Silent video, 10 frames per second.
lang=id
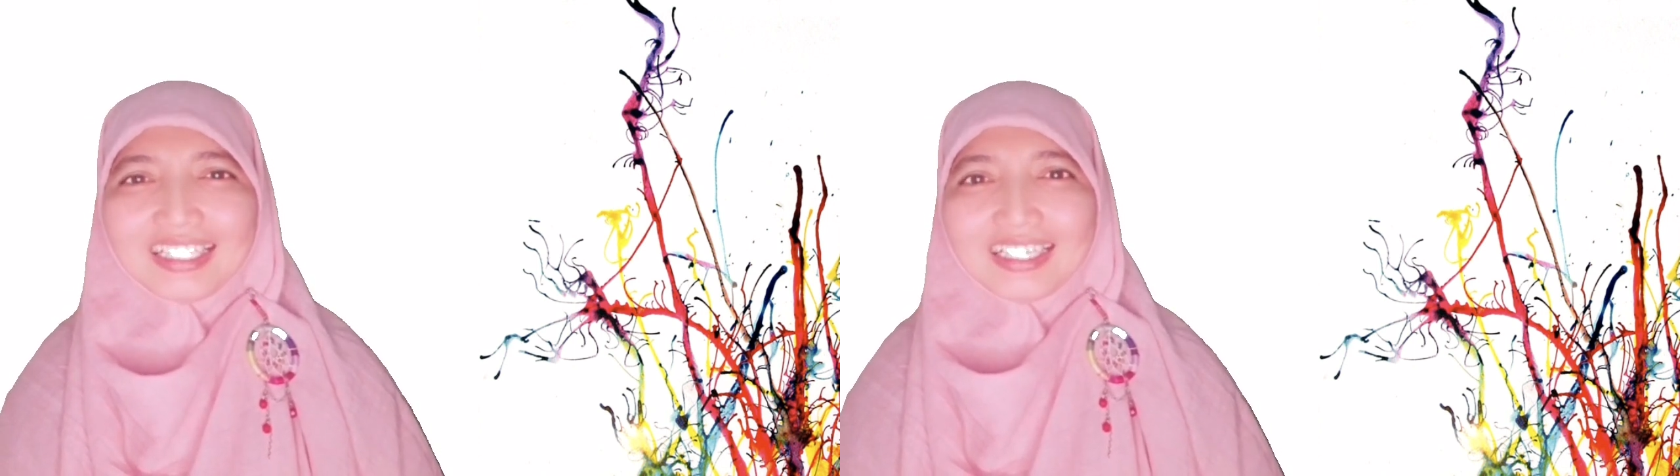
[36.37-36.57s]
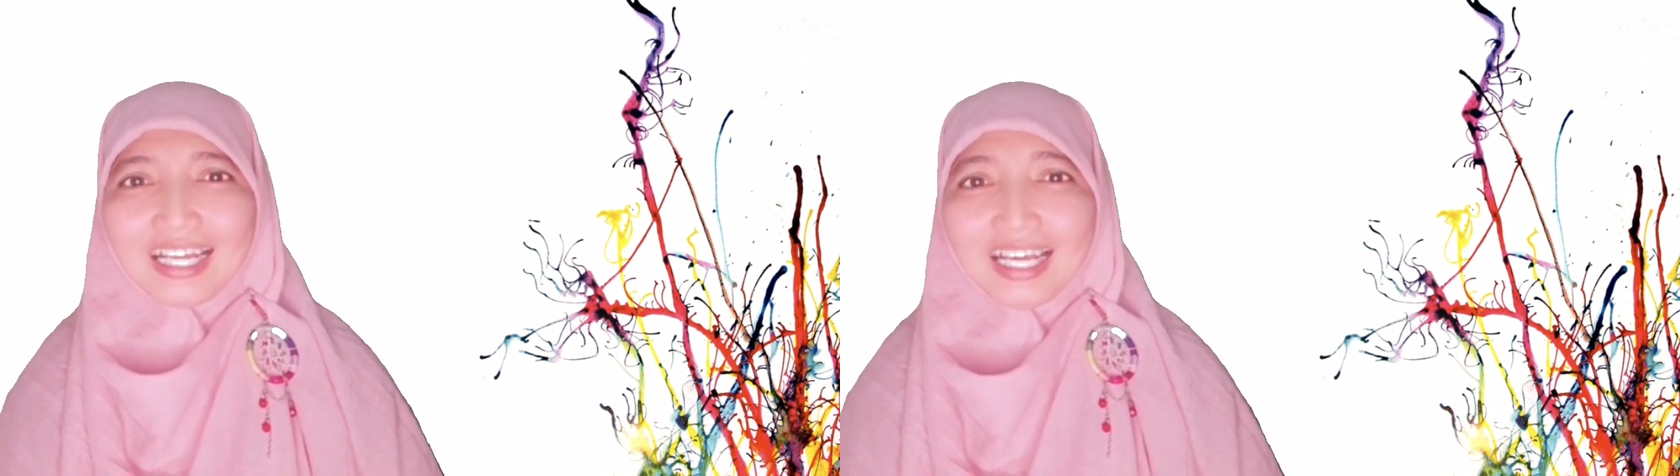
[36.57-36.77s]

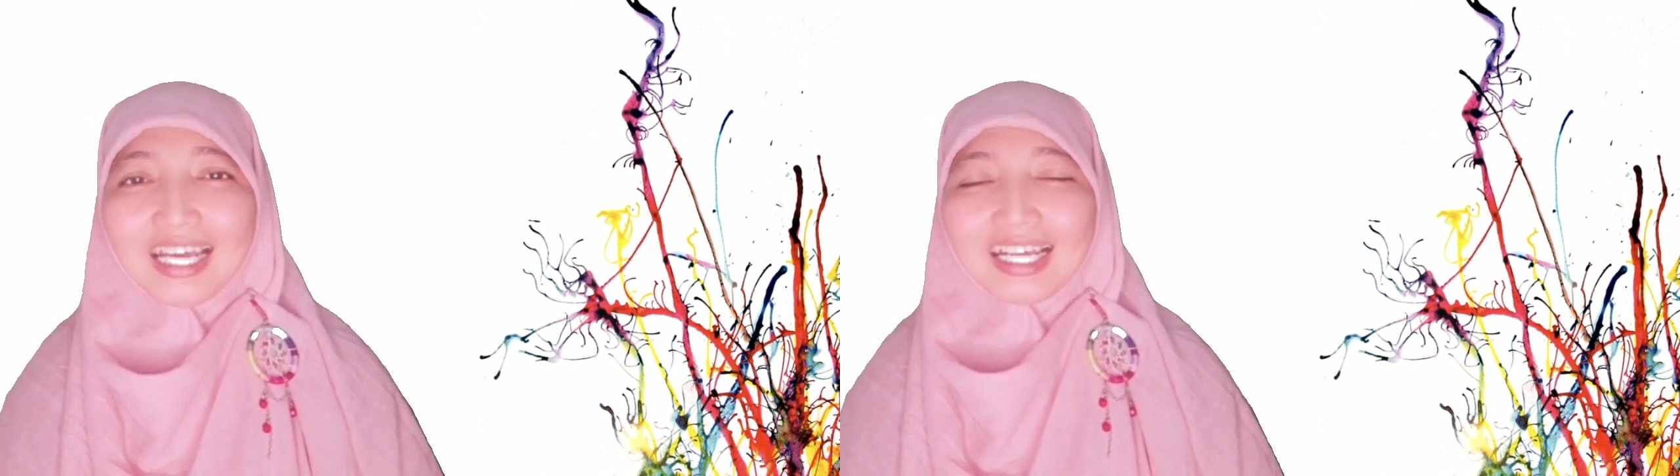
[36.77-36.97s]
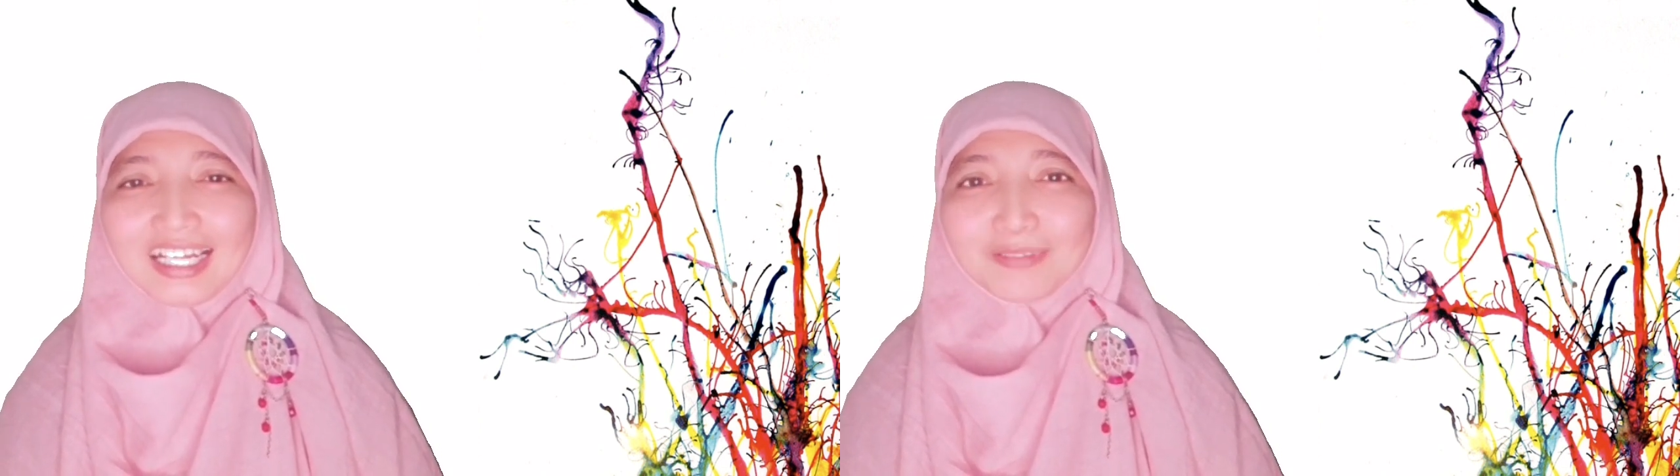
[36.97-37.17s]

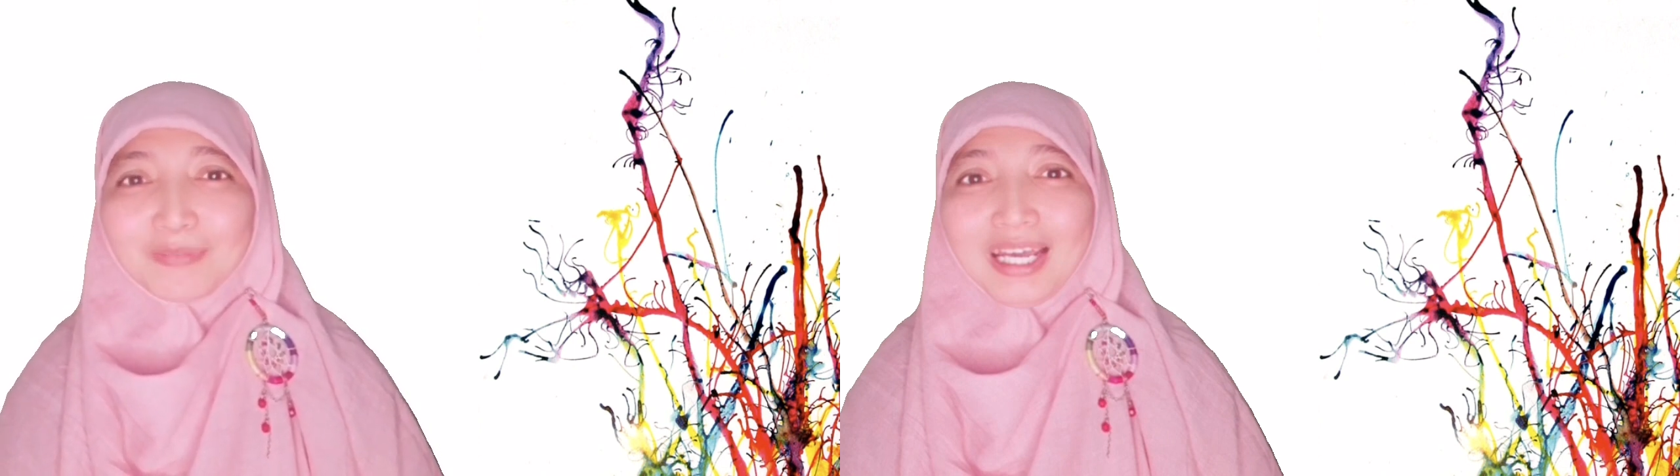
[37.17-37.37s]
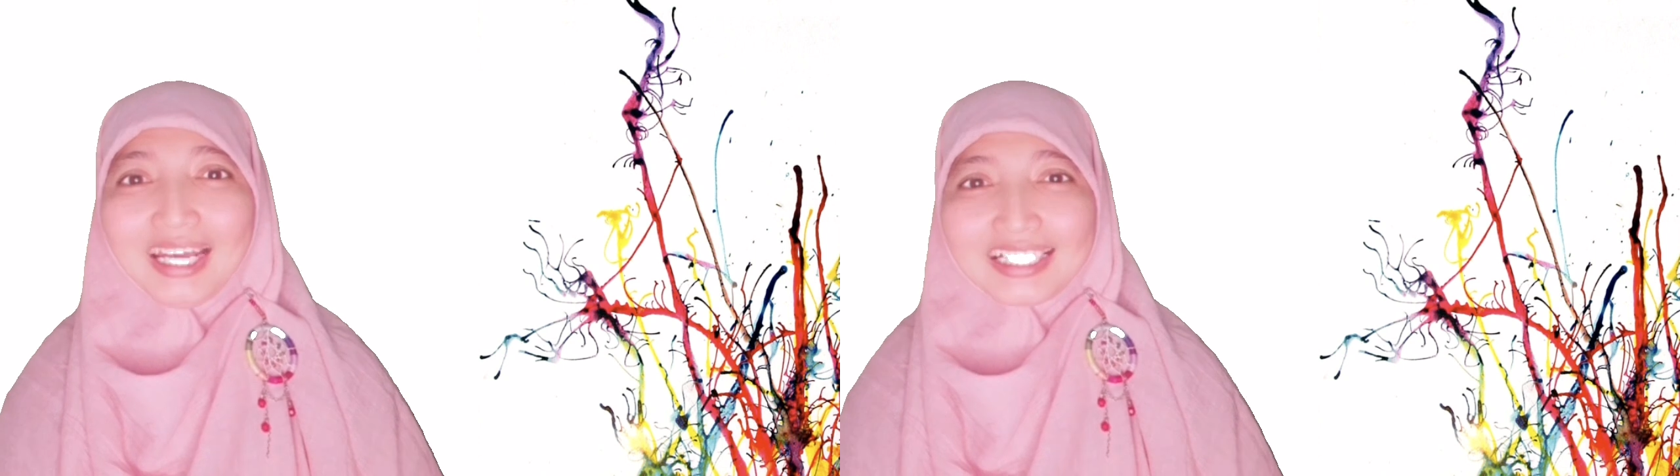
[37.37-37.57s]
kita akan
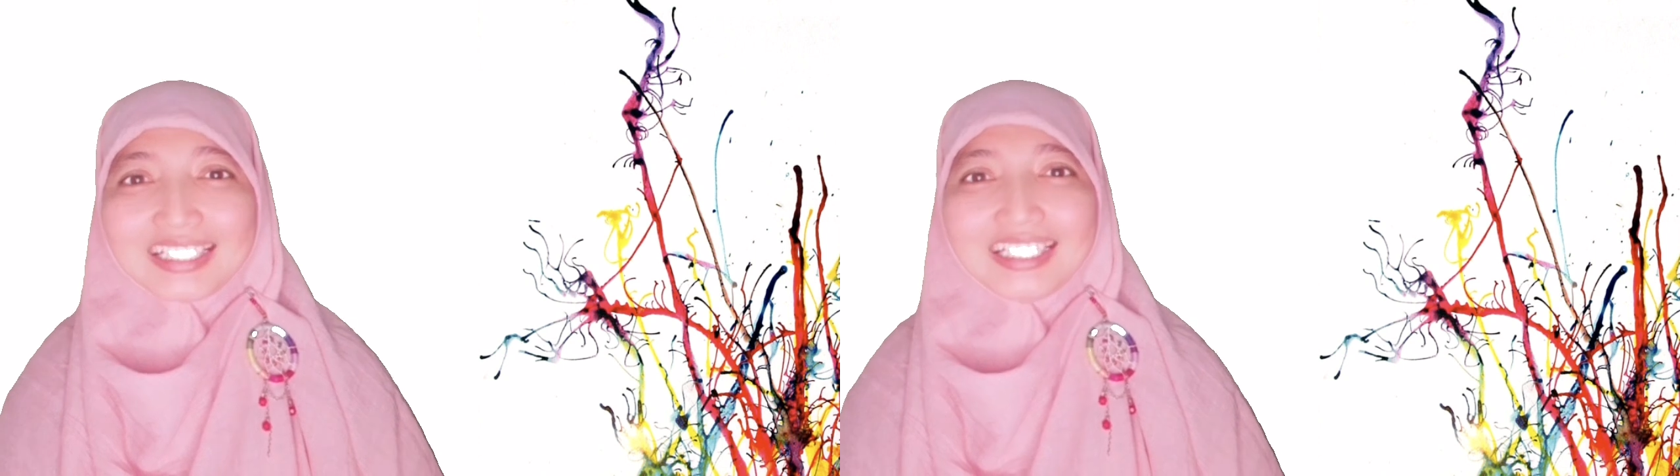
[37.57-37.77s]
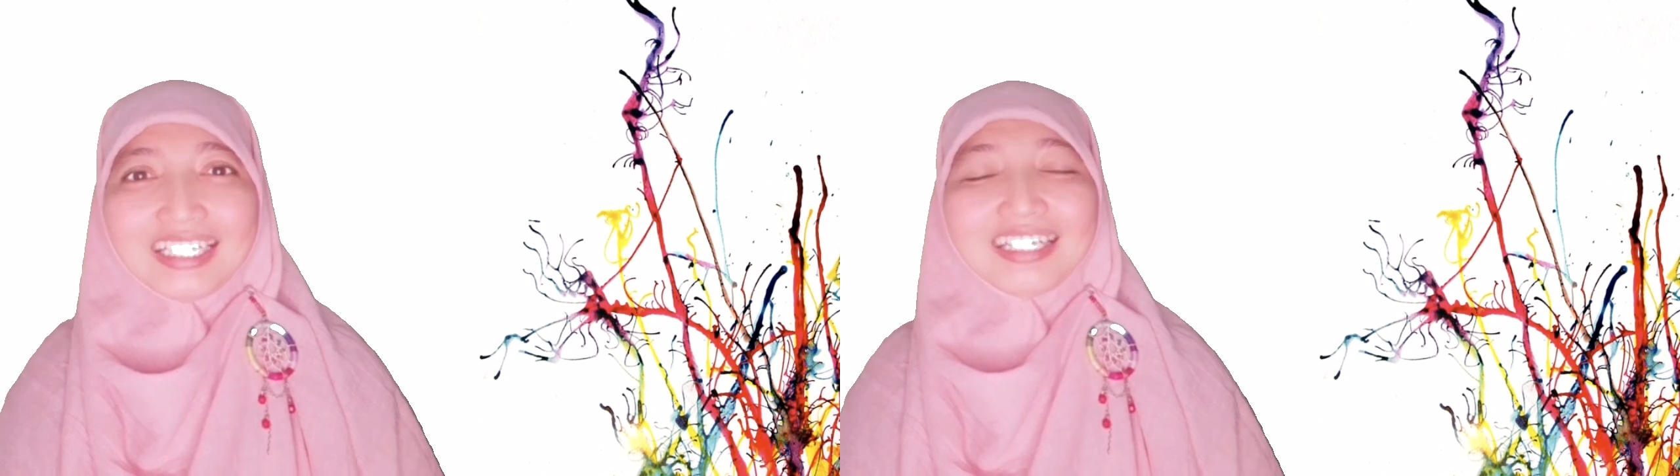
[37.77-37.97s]

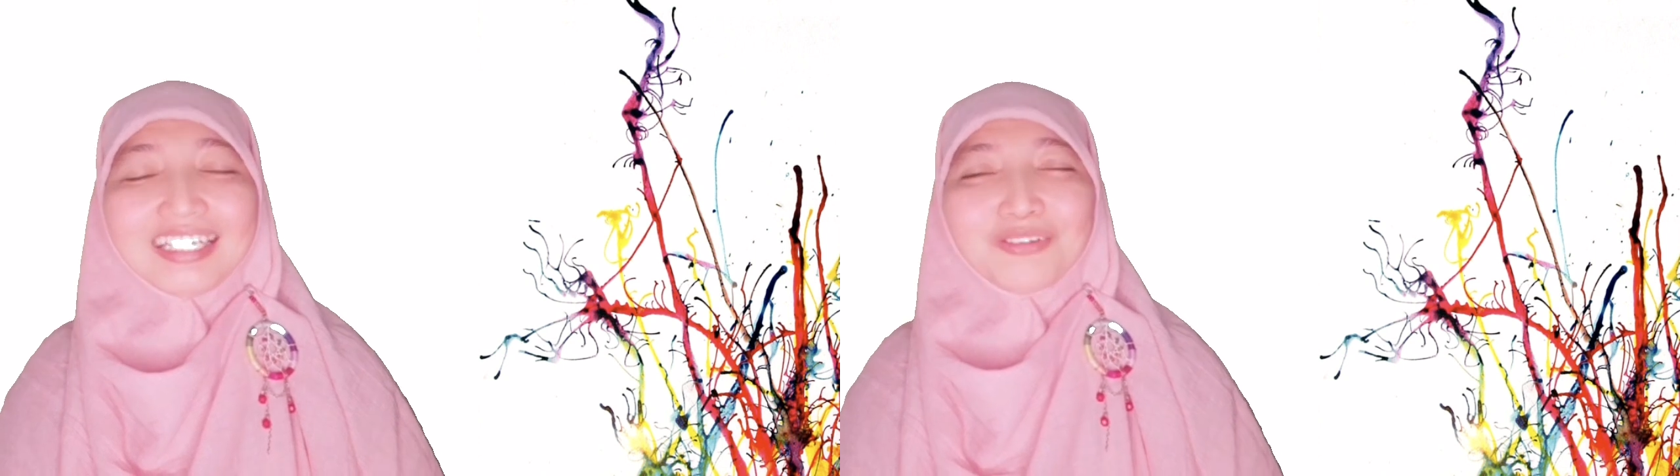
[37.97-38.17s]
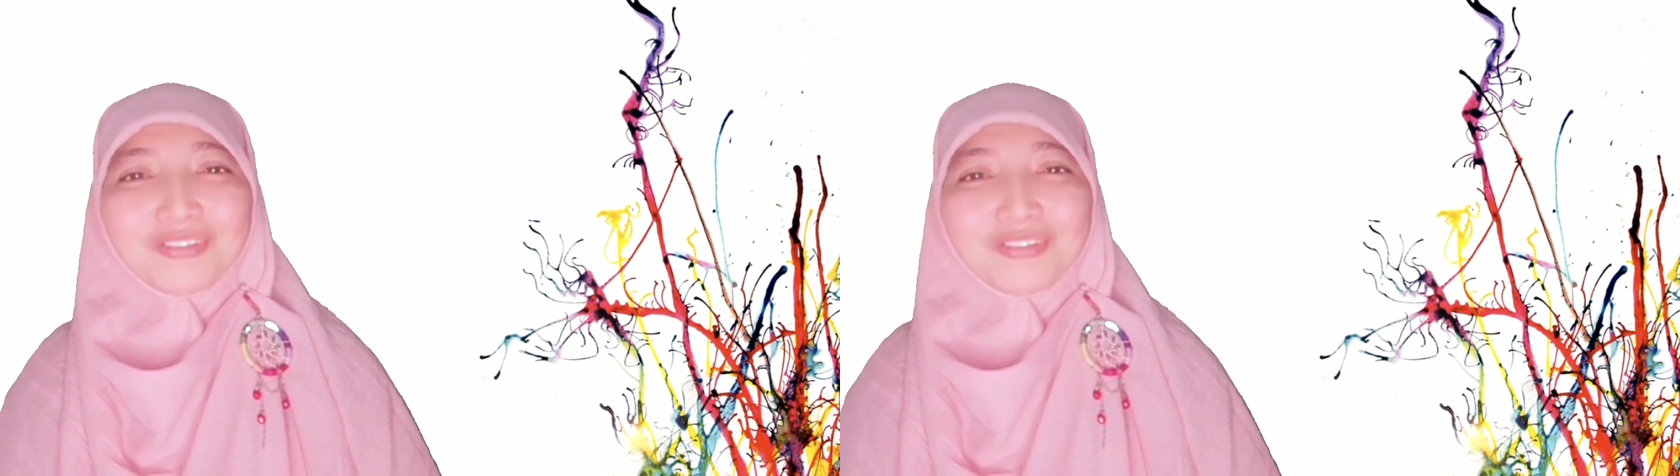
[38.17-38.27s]
bahas di